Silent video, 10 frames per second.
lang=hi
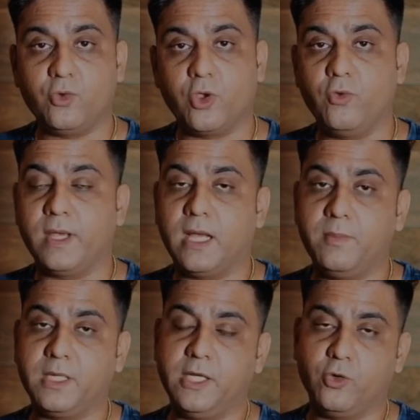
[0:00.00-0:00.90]
रुके हुए काम
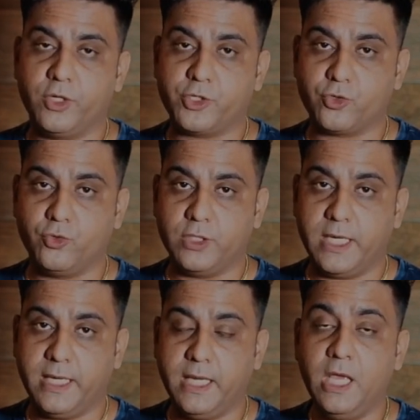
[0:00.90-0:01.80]
क्लिक होने शुरू हो
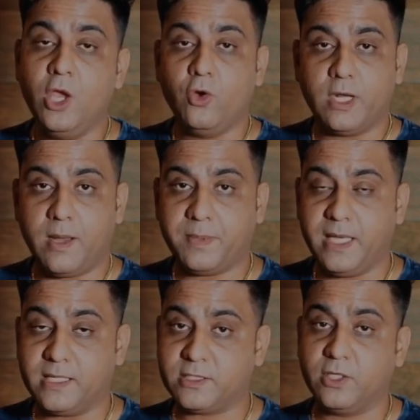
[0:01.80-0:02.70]
जाएंगे और आपके
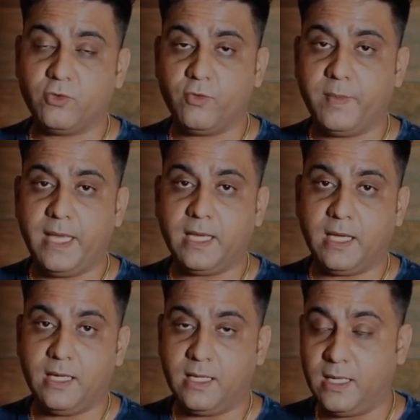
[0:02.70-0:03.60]
अस्तित्व में एक
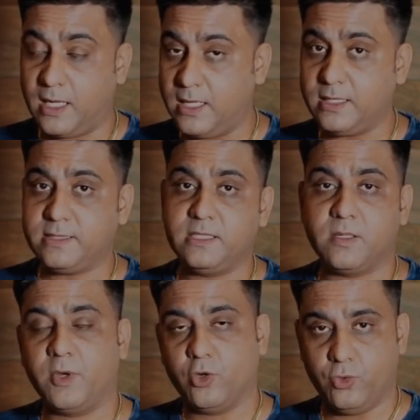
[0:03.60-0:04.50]
अल, अलग सी
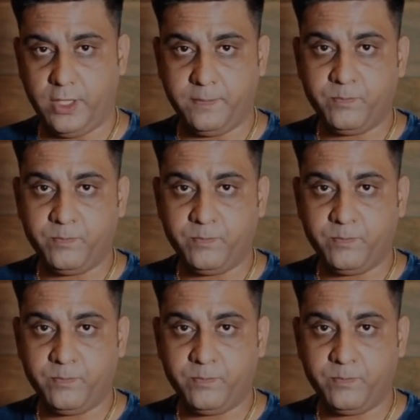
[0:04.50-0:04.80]
चमक होगी